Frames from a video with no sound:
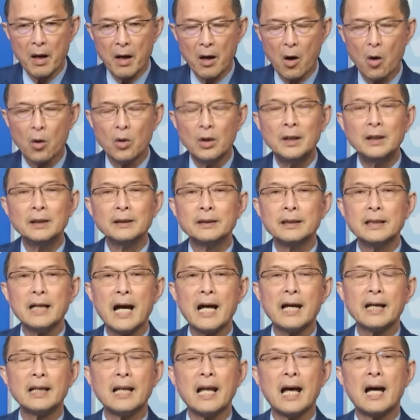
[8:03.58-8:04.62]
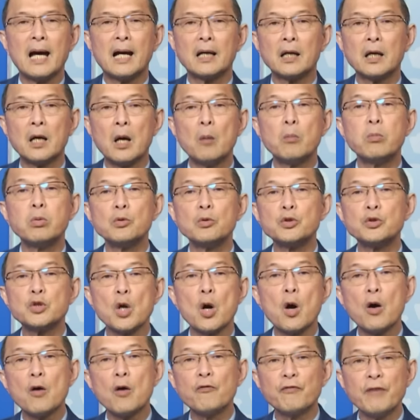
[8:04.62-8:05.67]
hồ thứ hai là không
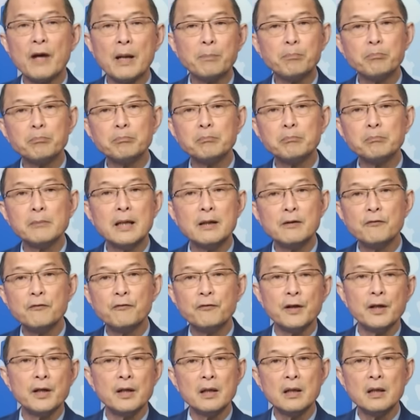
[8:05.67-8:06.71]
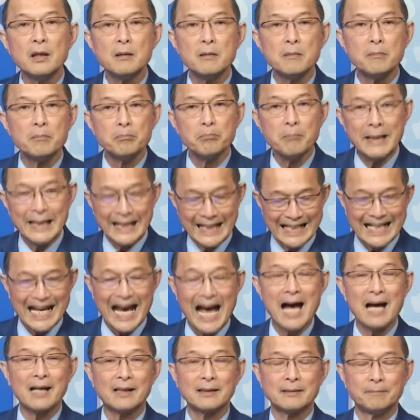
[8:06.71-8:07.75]
cho phép bên phía bị
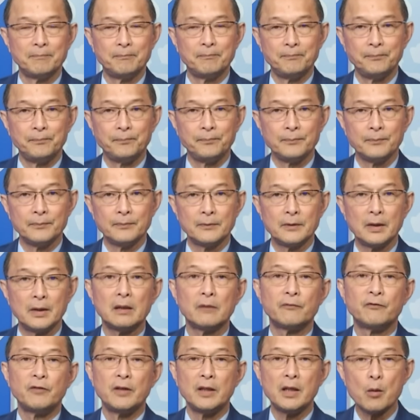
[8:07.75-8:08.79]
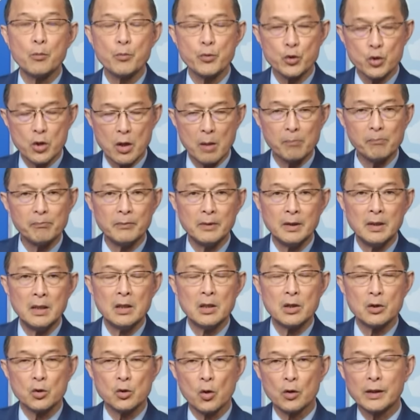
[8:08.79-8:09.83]
can tức là phía ông Trump
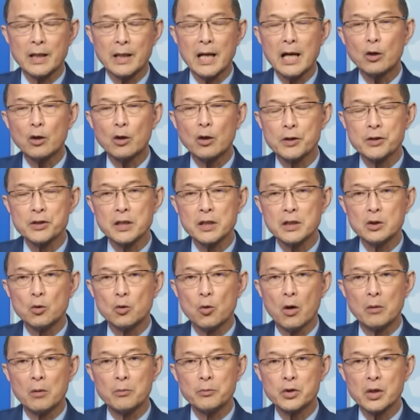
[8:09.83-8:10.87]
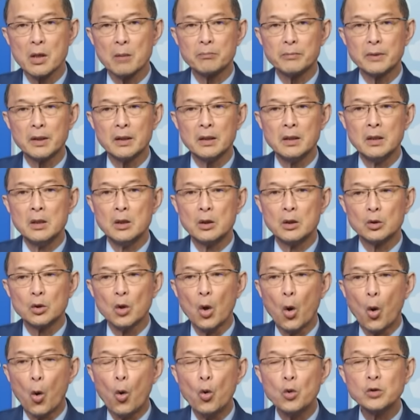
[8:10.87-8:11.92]
rồi các luật sư của ông Trump đó
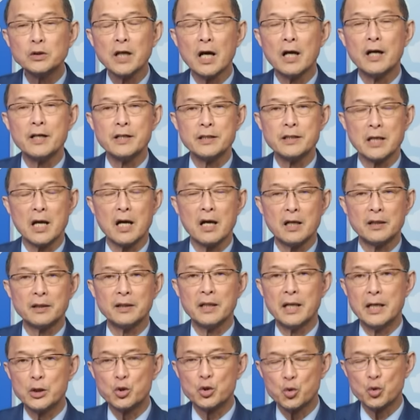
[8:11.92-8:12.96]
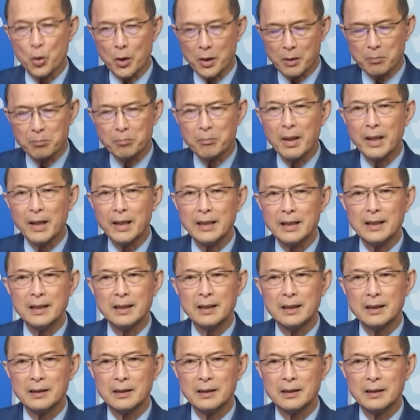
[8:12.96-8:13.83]
đủ thời giờ để chuẩn bị